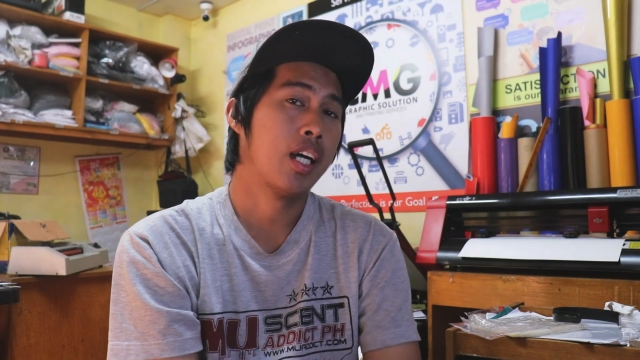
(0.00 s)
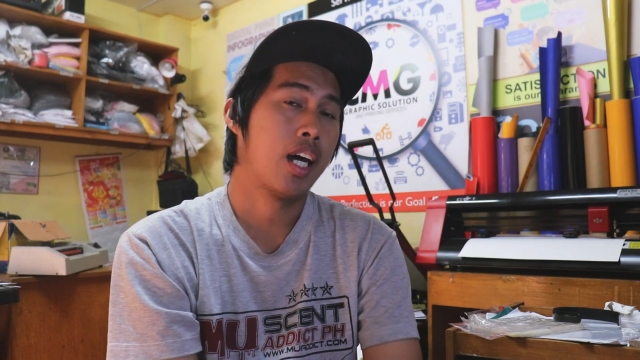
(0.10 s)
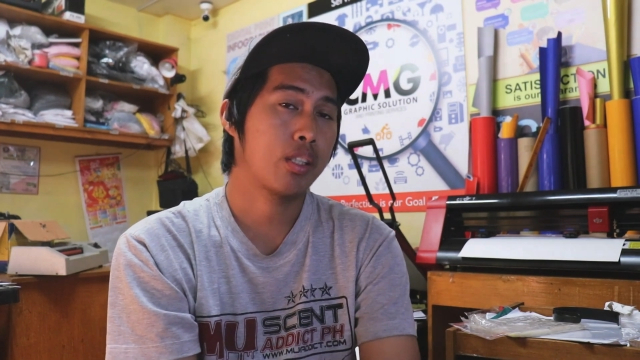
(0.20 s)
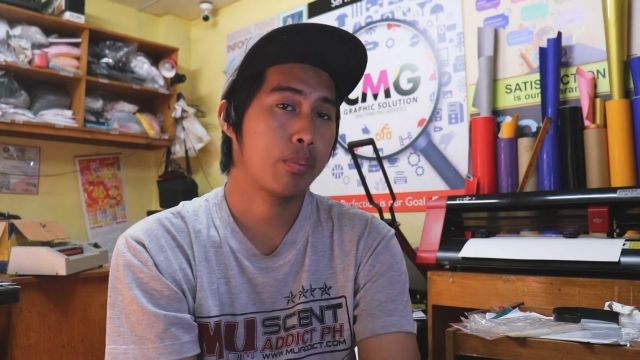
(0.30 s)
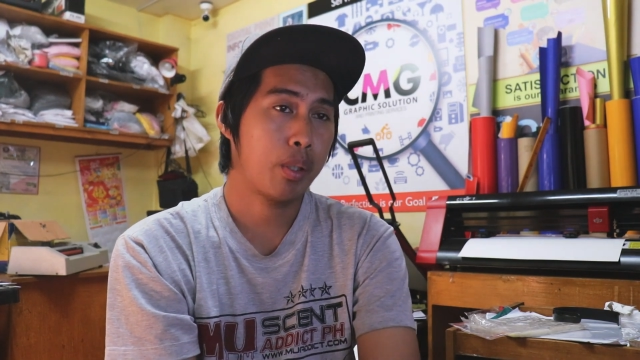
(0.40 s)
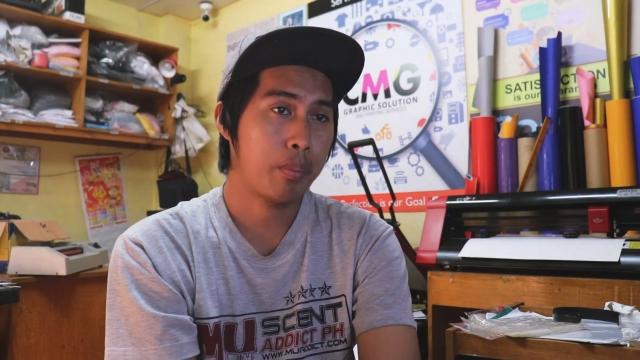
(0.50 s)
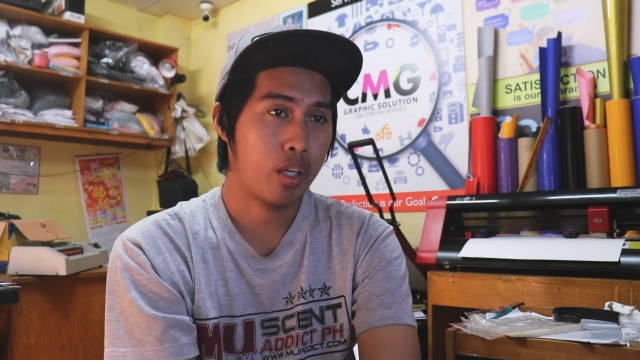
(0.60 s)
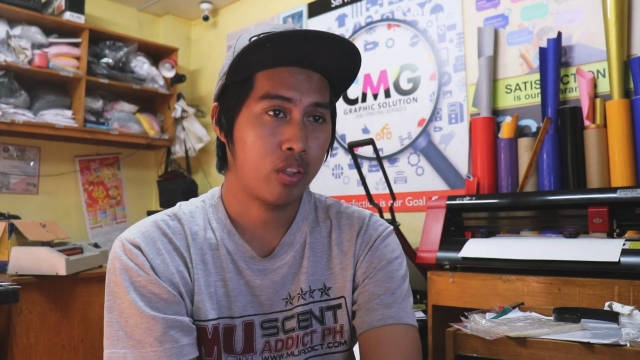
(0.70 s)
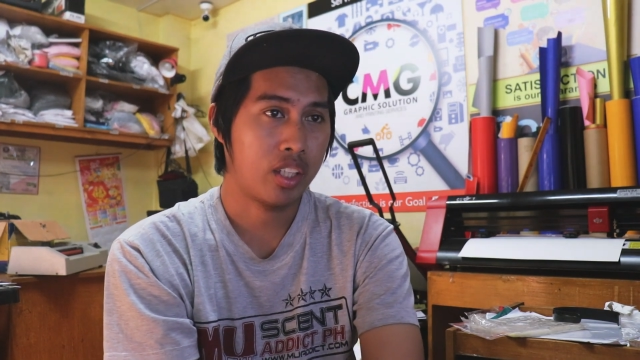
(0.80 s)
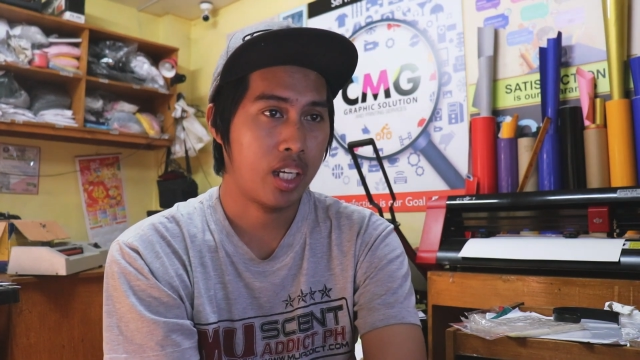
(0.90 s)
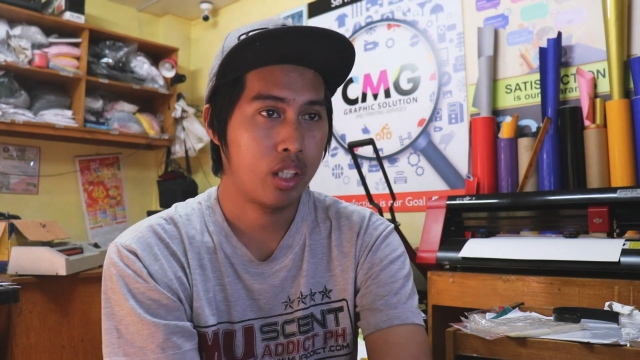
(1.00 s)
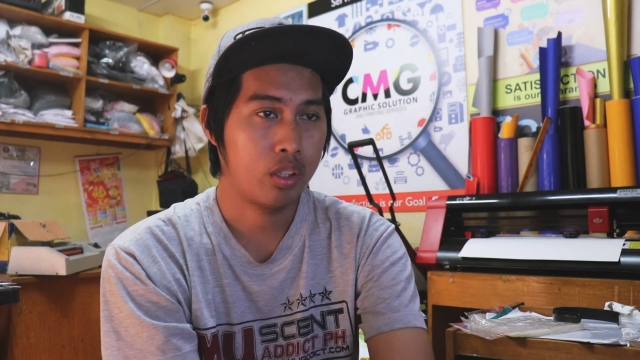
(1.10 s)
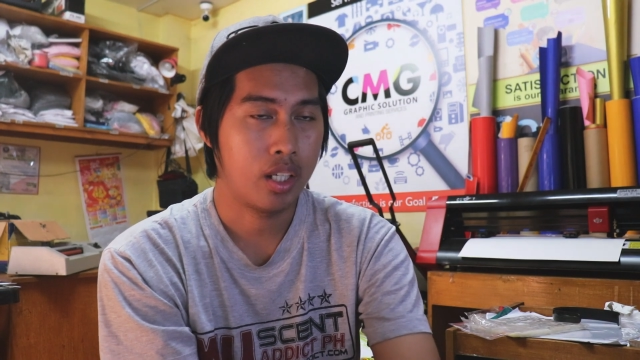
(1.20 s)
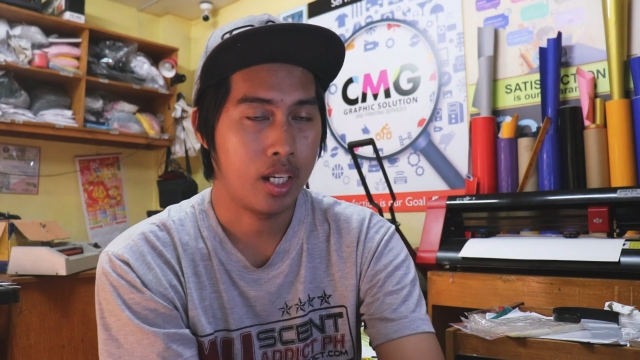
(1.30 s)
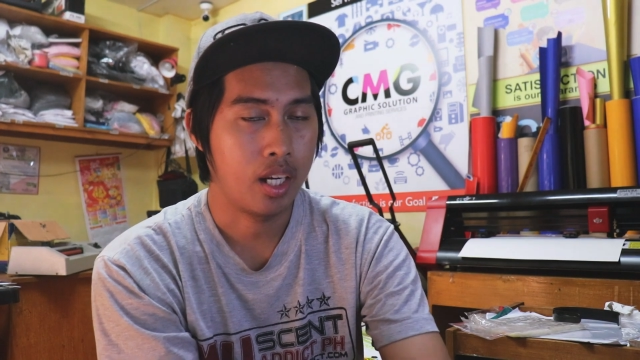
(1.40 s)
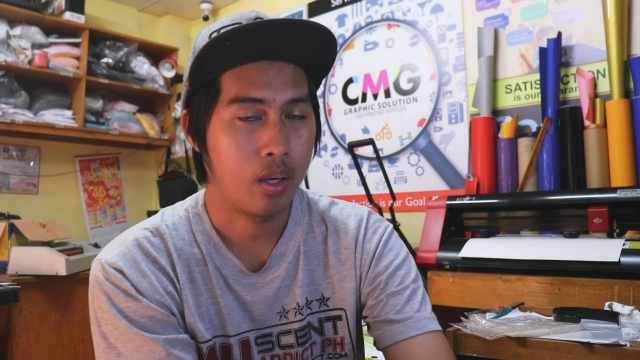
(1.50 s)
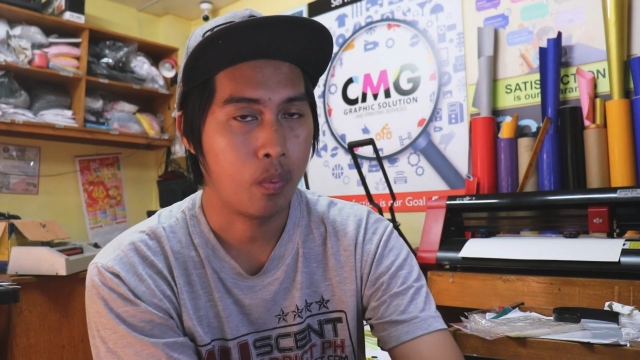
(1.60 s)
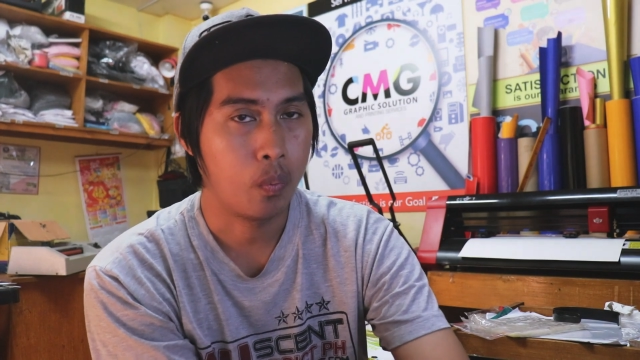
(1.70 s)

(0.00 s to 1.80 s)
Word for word: As of now, meron tayong uh, ah,